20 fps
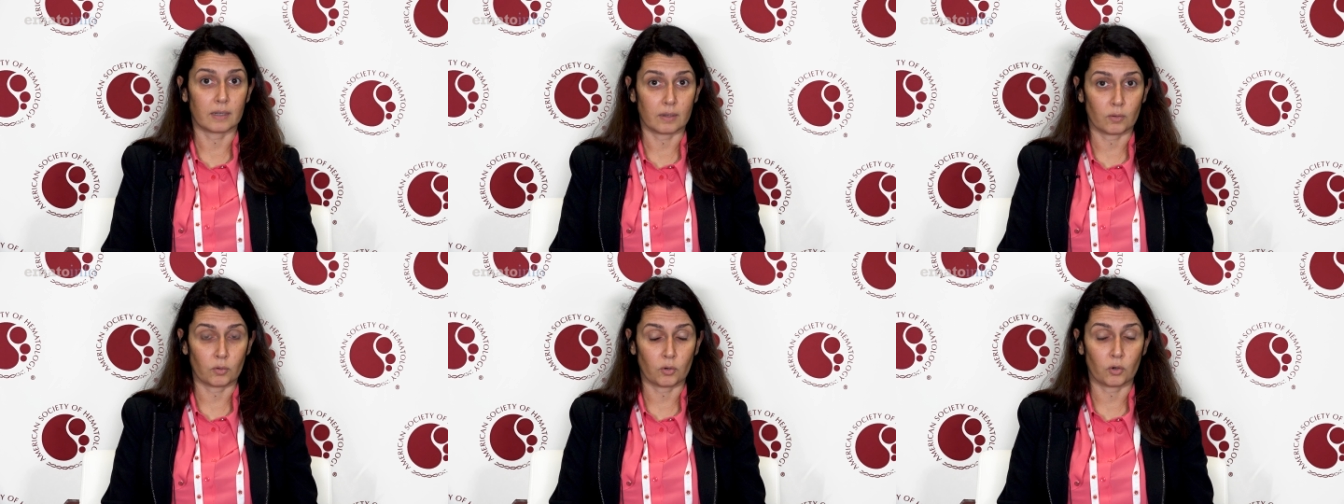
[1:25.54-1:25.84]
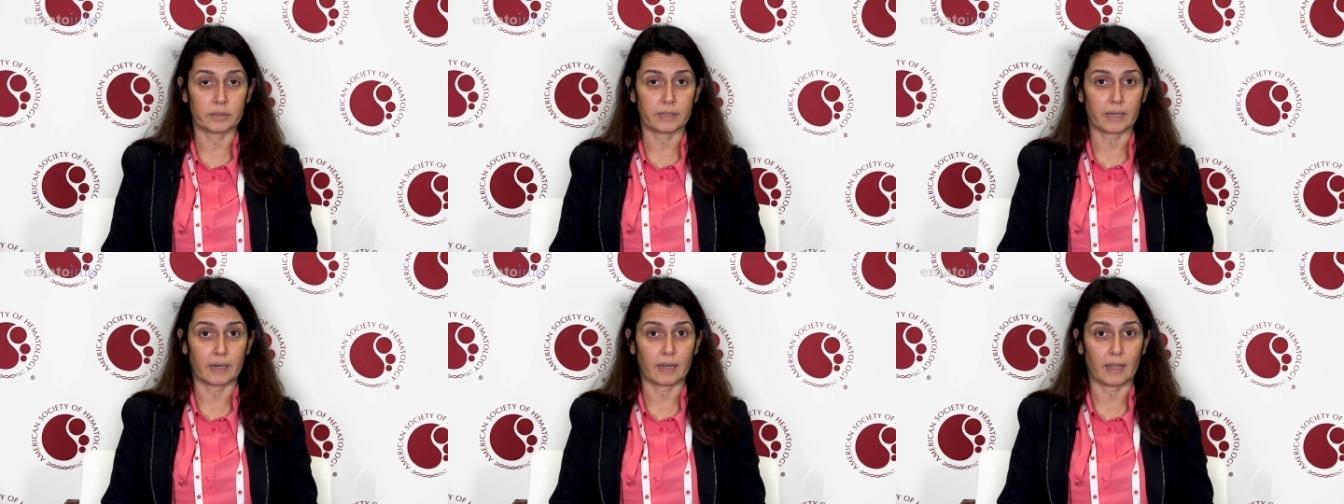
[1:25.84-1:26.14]

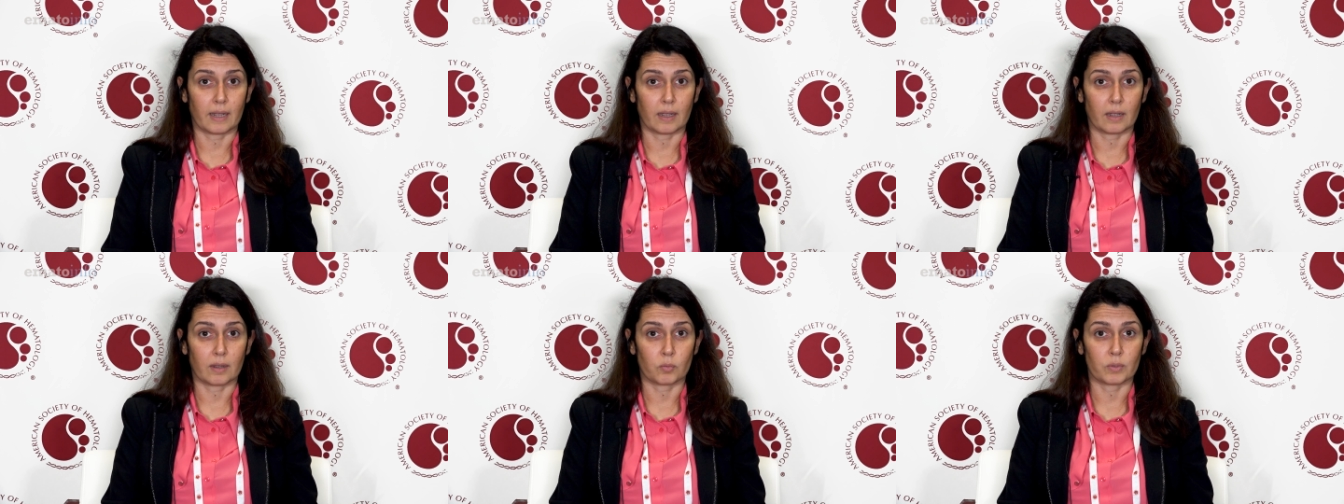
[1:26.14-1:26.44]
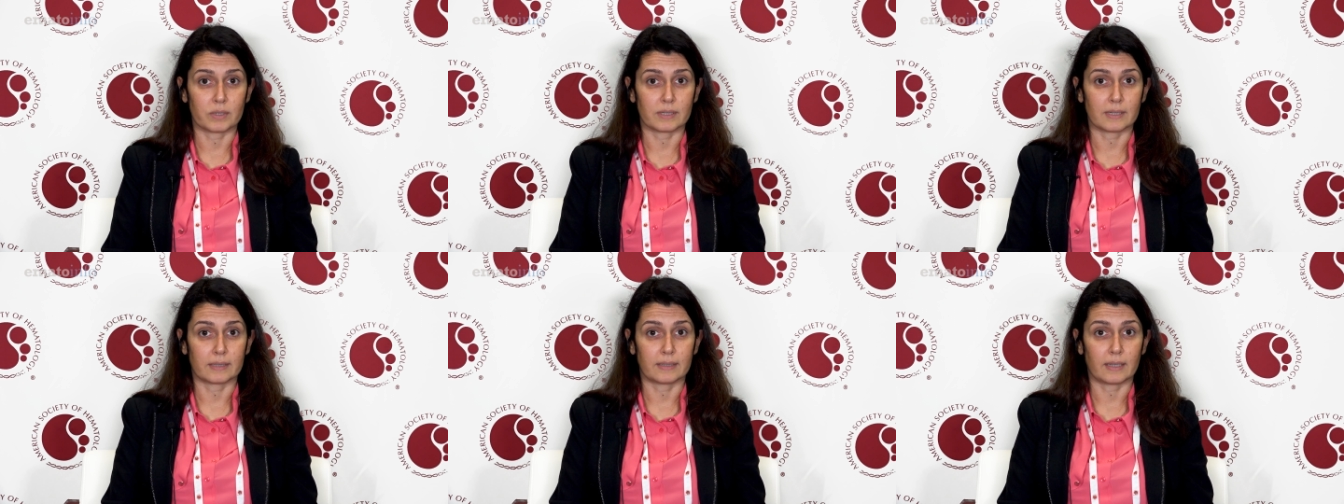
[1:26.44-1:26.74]
oltre a
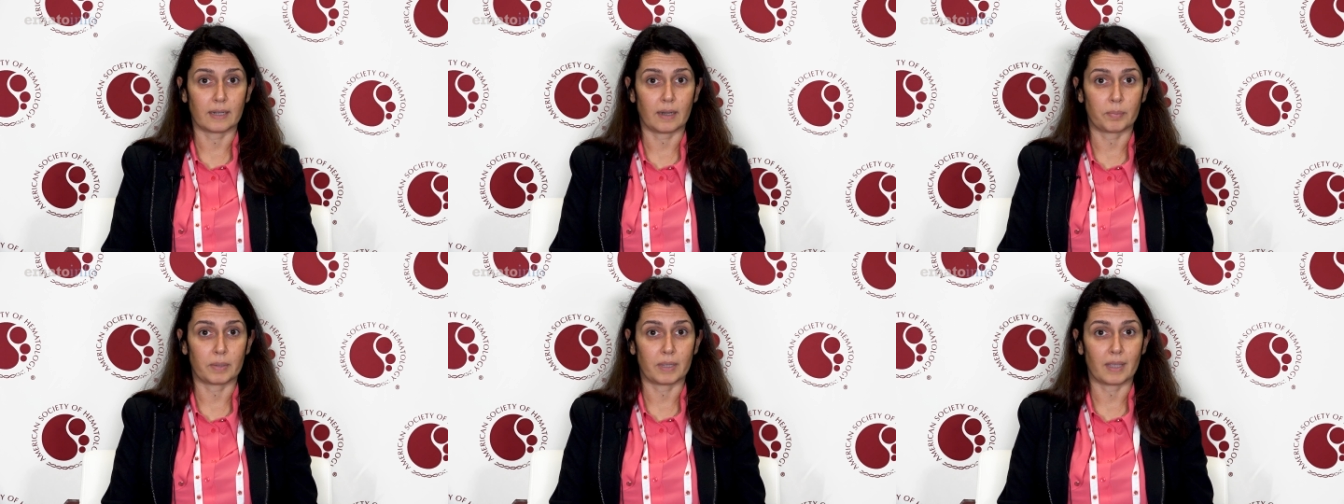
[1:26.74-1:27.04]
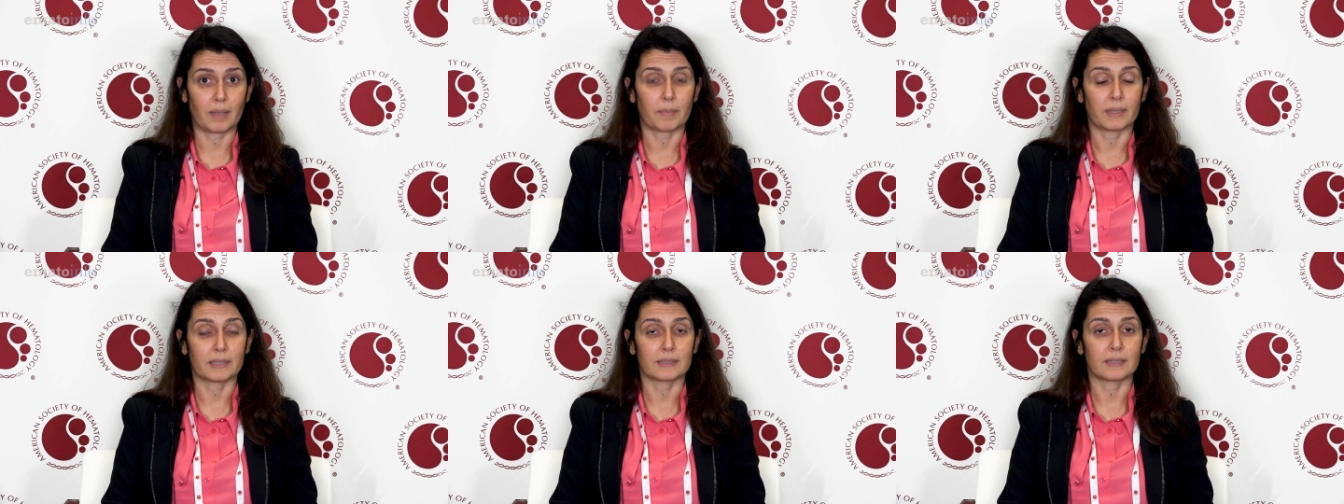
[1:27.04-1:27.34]
questa
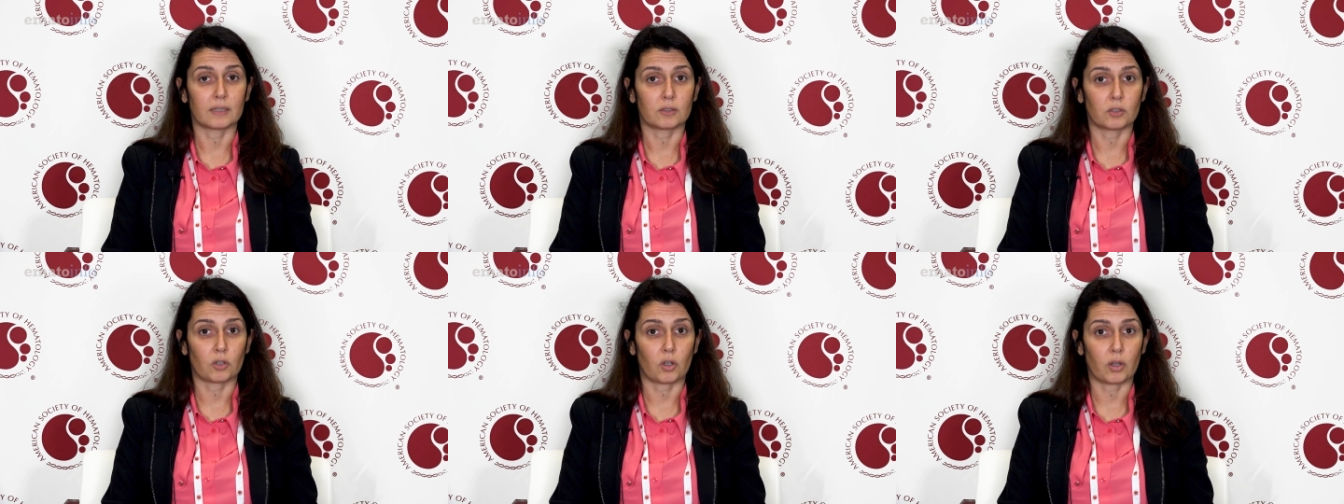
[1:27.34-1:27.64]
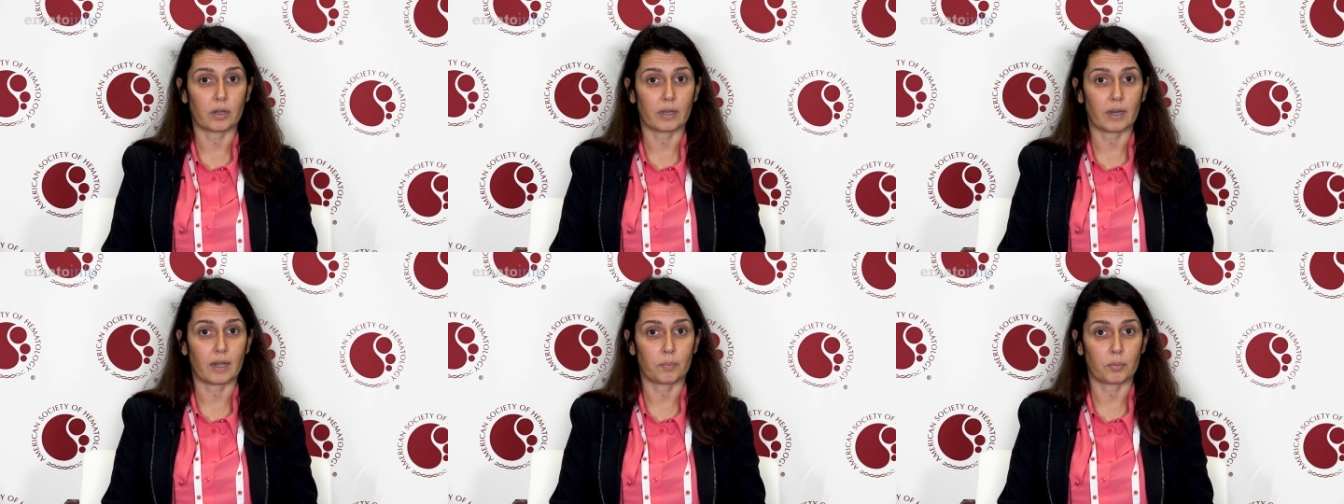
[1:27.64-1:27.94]
terapia mandatoria